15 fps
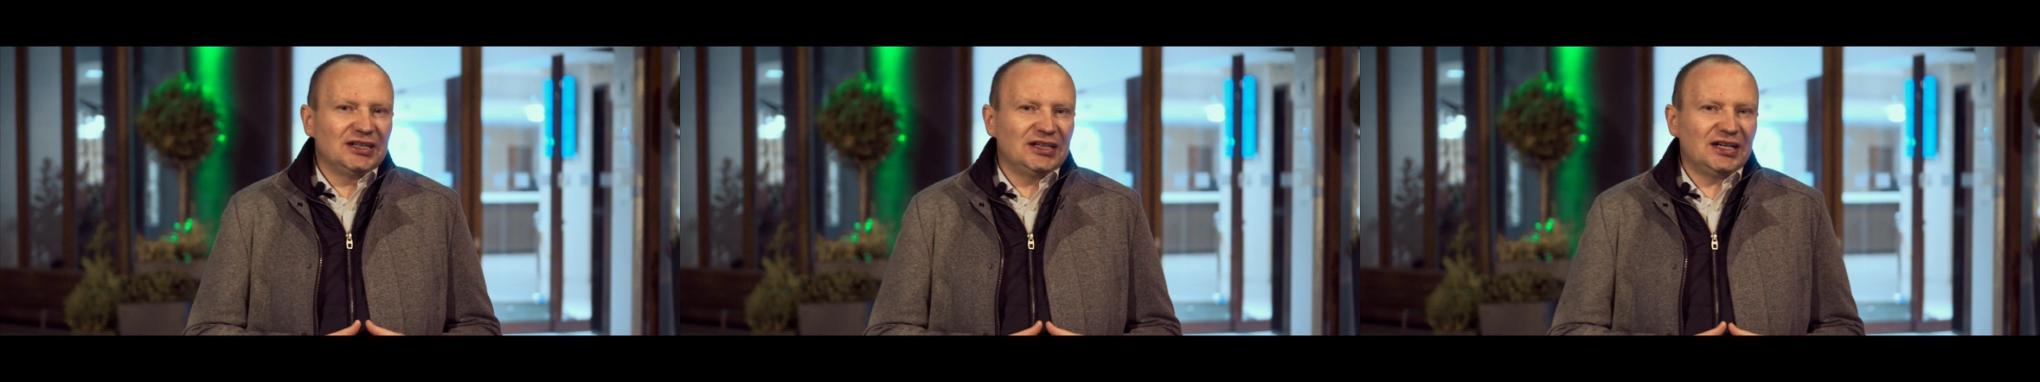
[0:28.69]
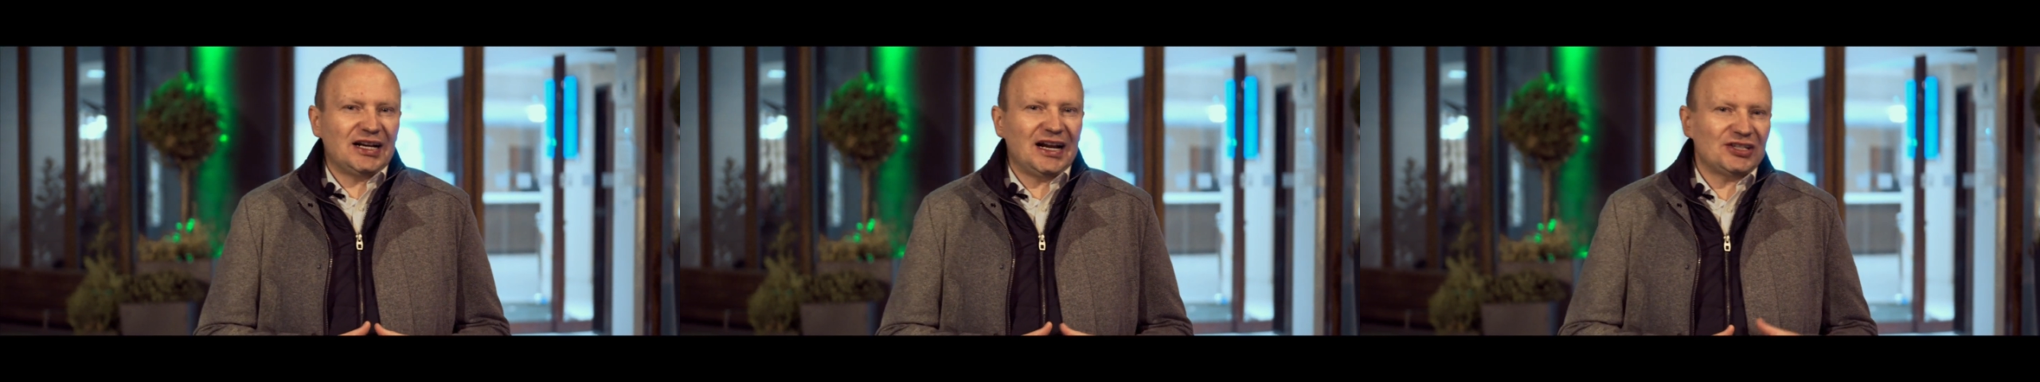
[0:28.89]

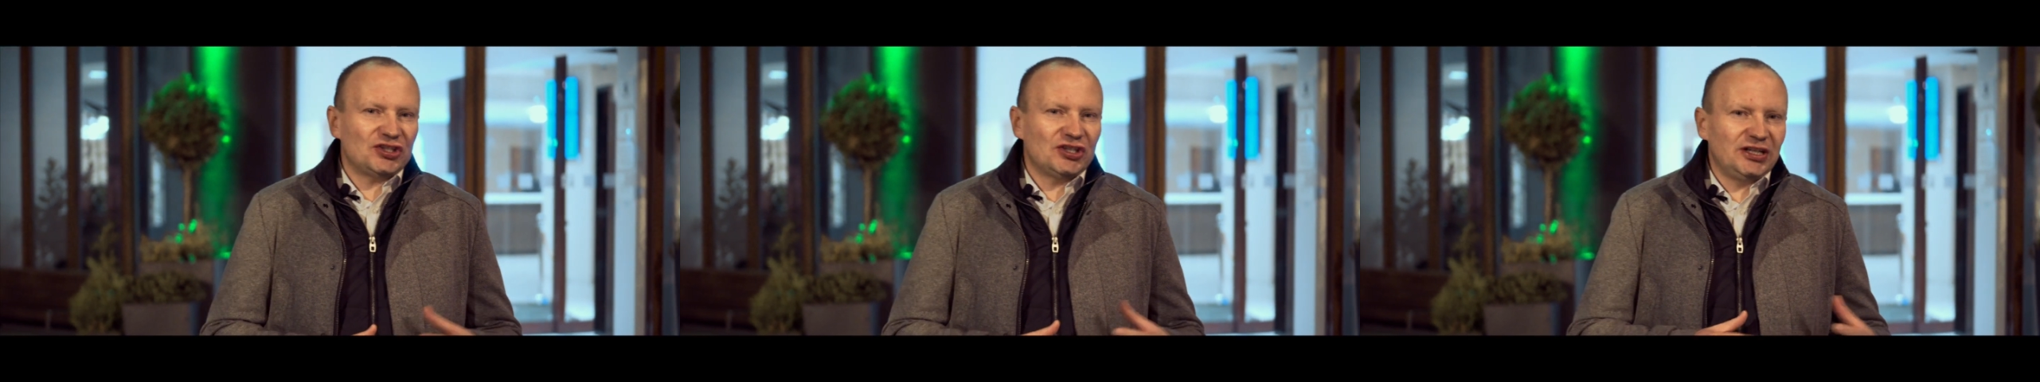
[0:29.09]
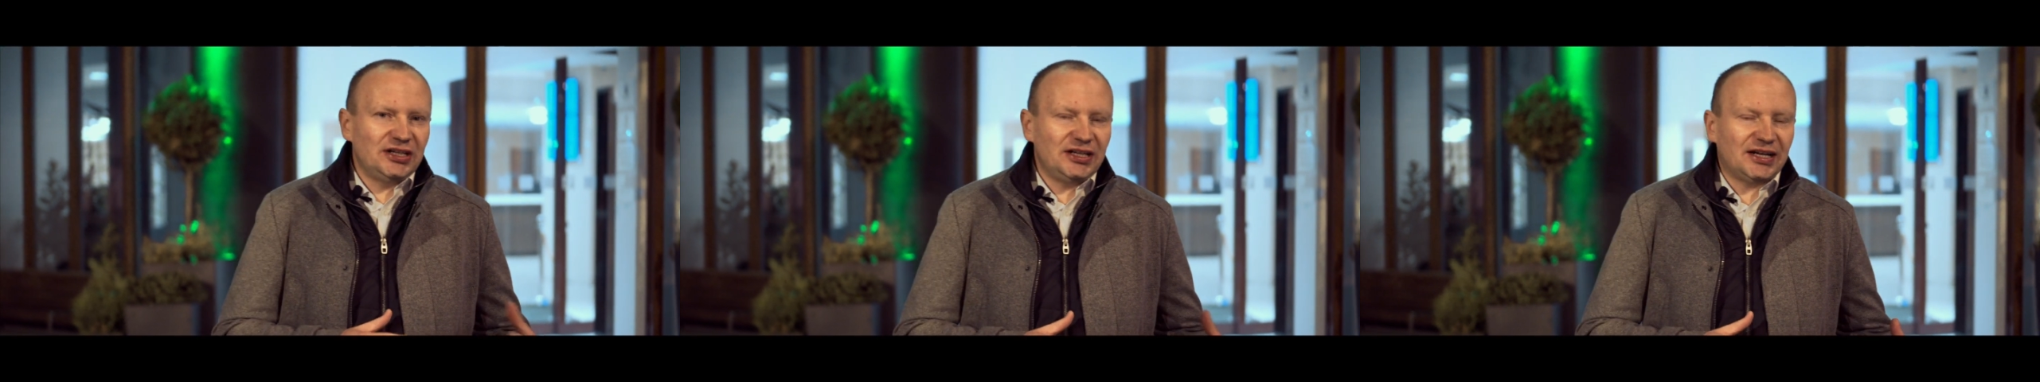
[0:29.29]

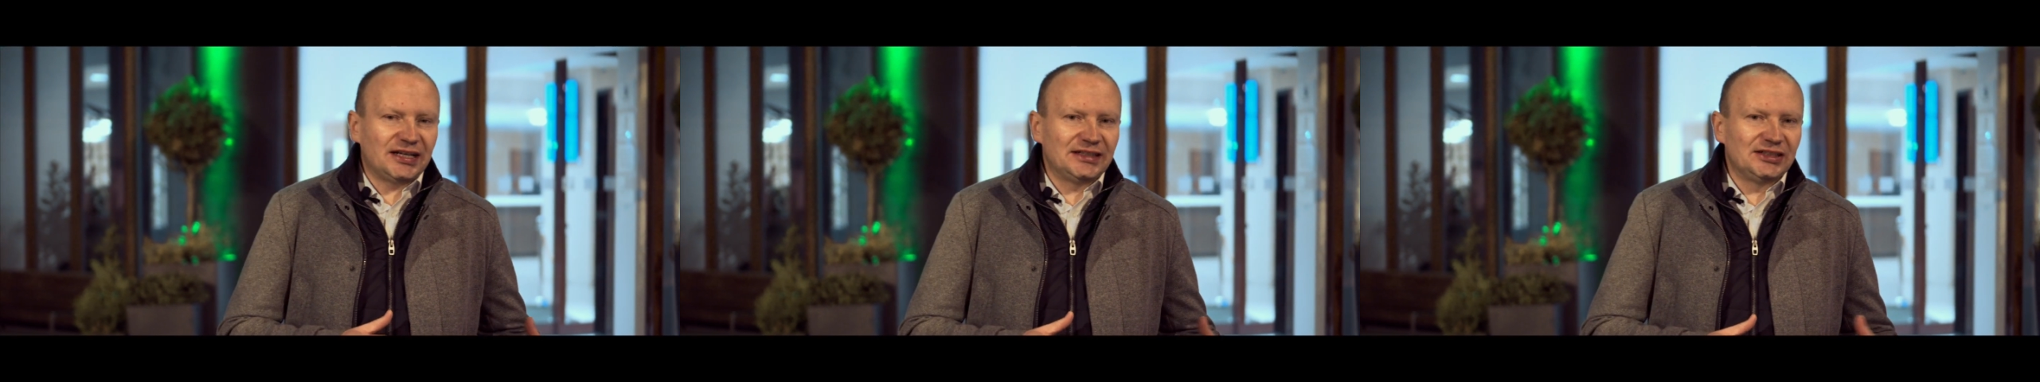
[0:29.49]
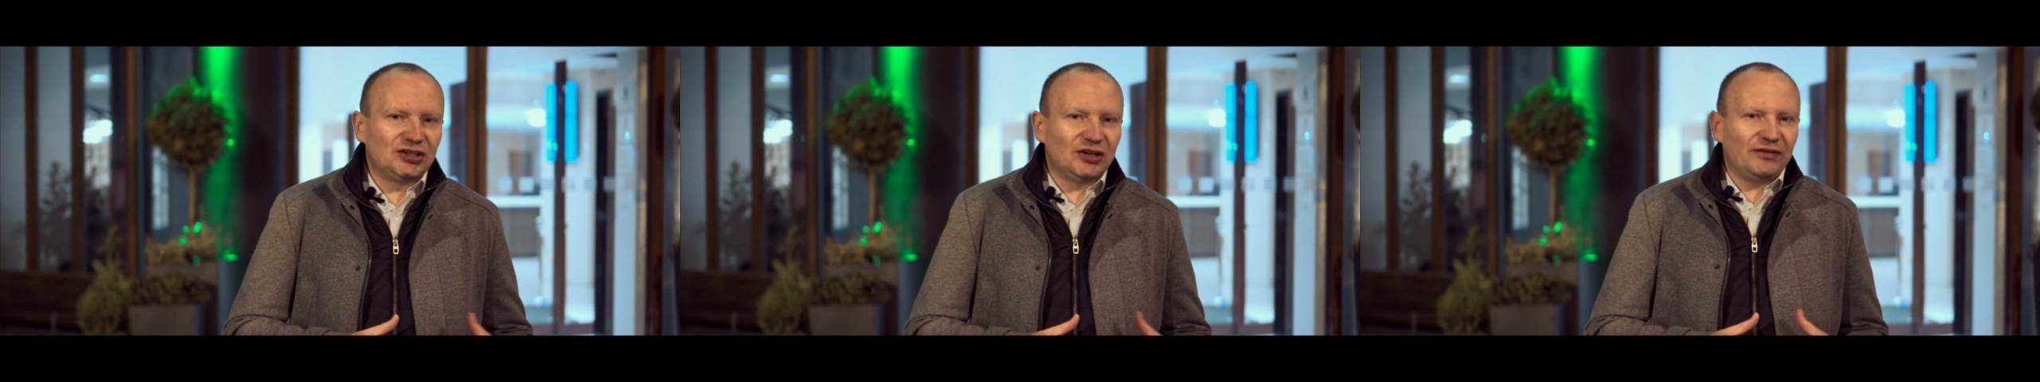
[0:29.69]
raczej nie
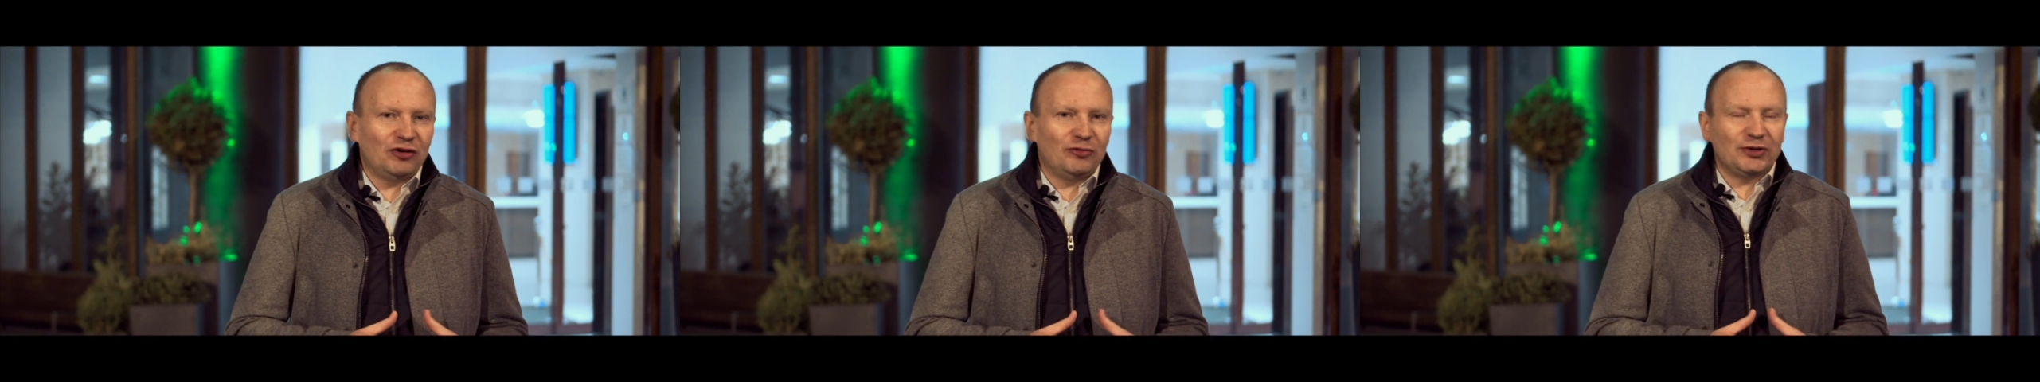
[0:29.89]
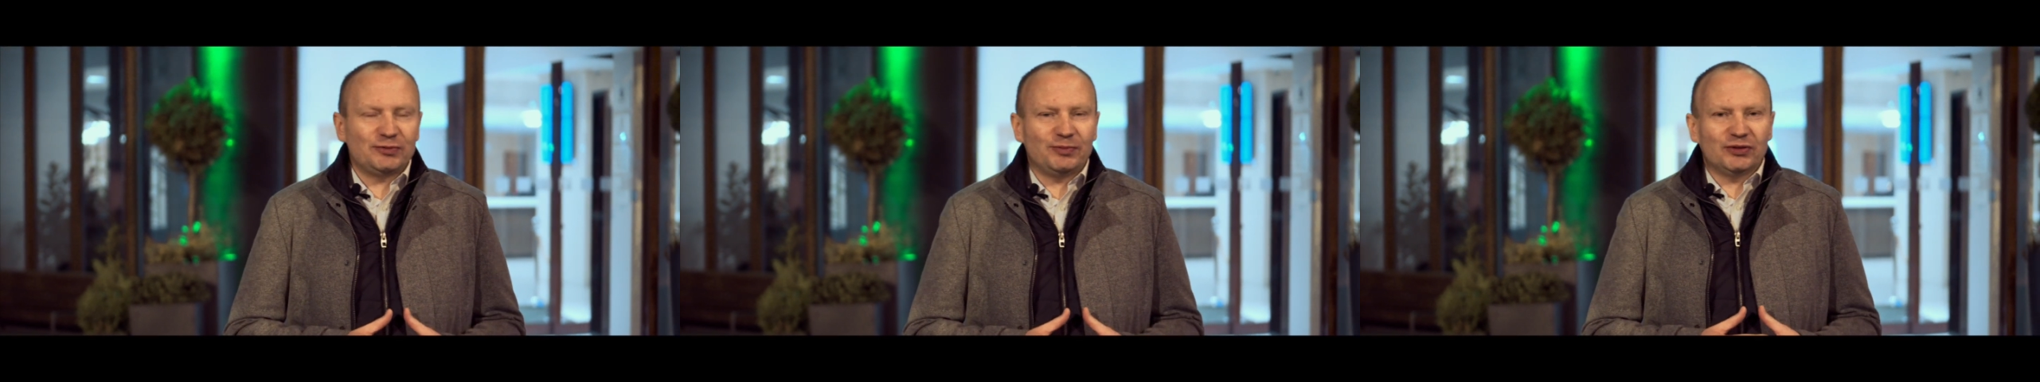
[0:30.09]

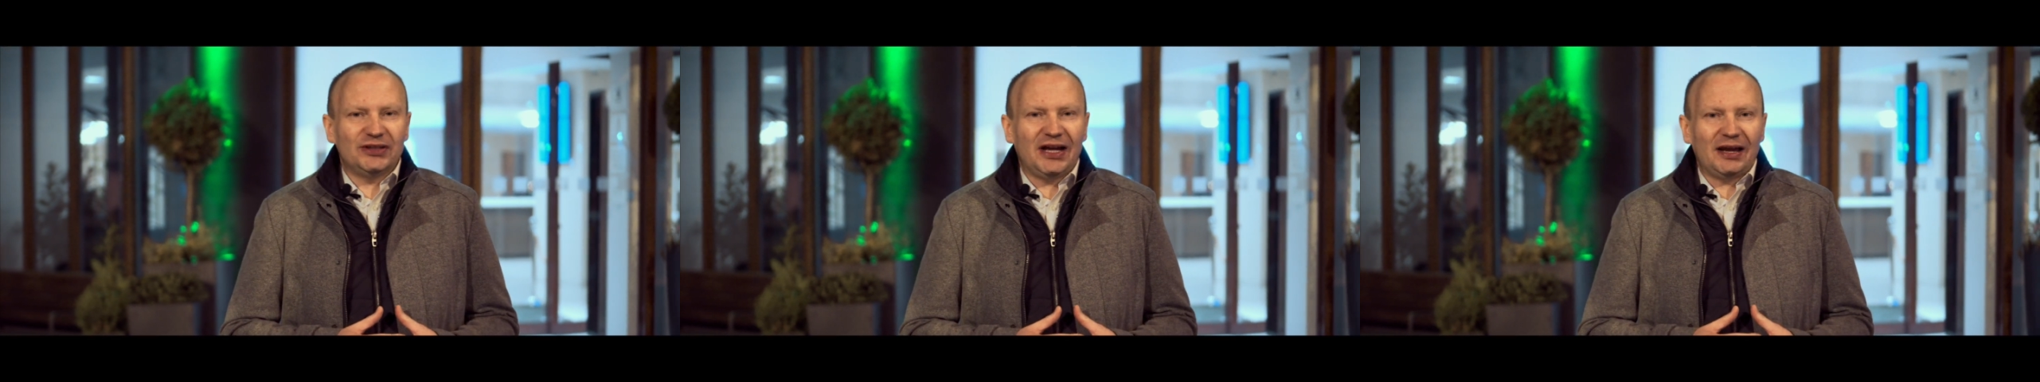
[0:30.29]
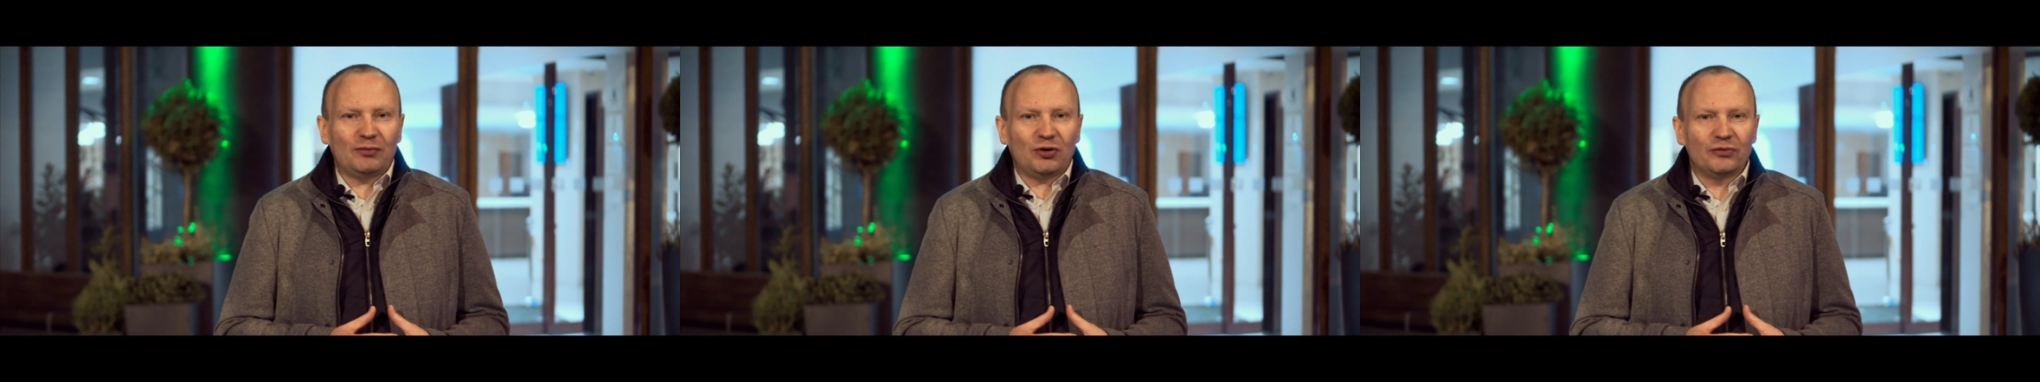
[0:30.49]
kredytowałbyś
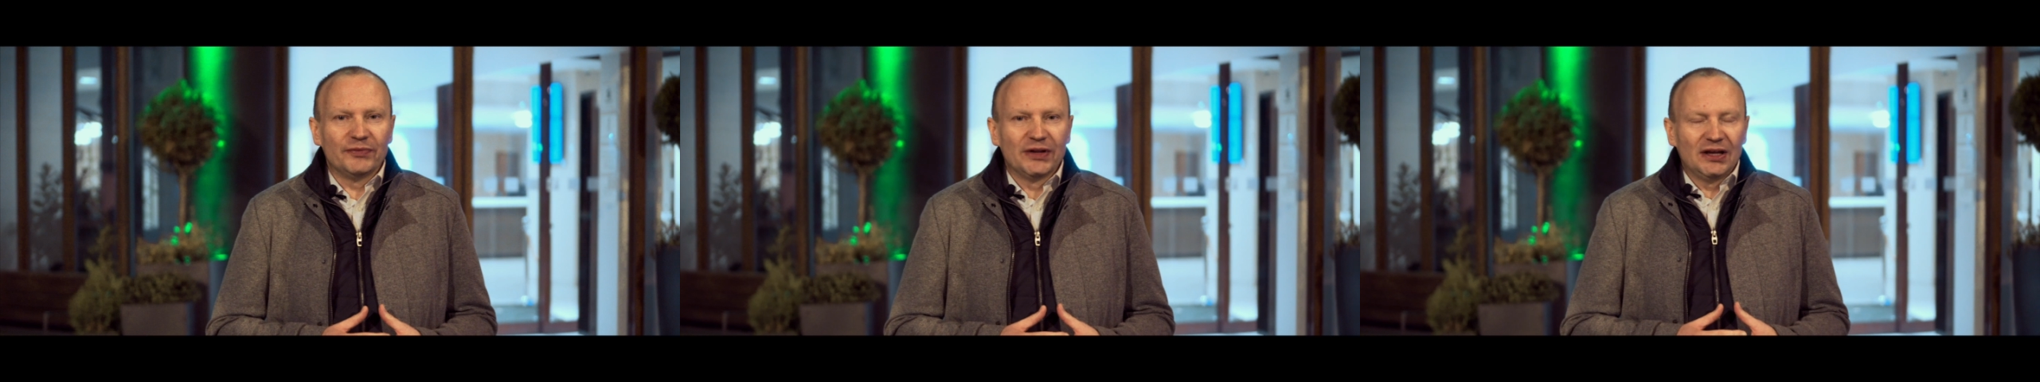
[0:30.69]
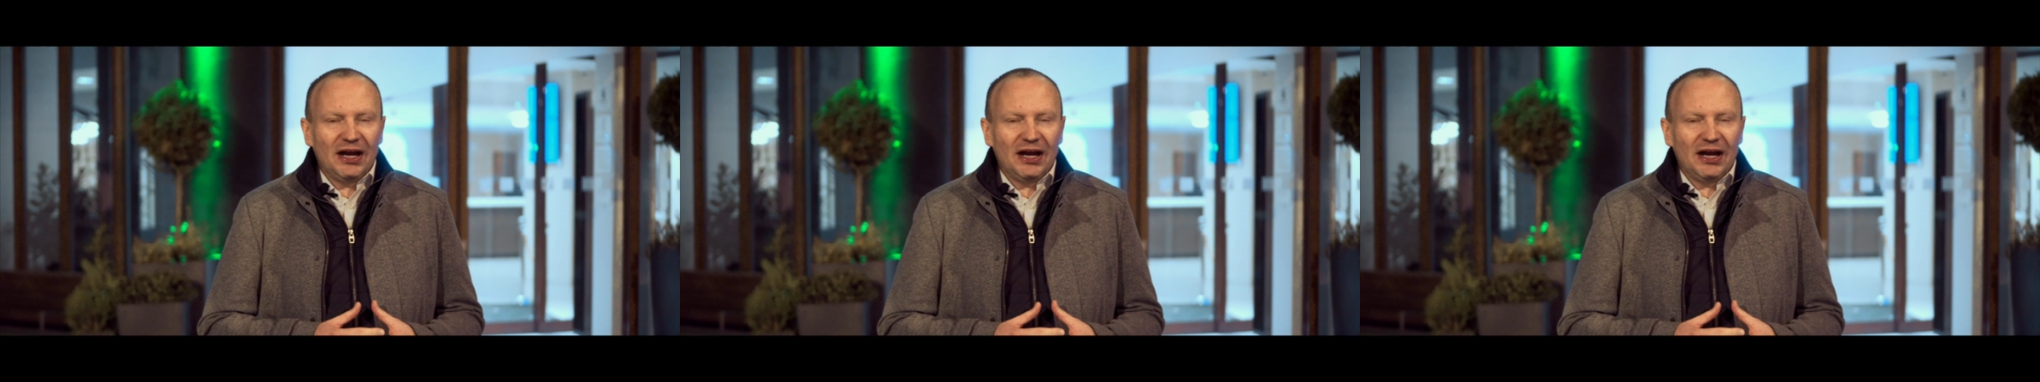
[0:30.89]
podnajmu.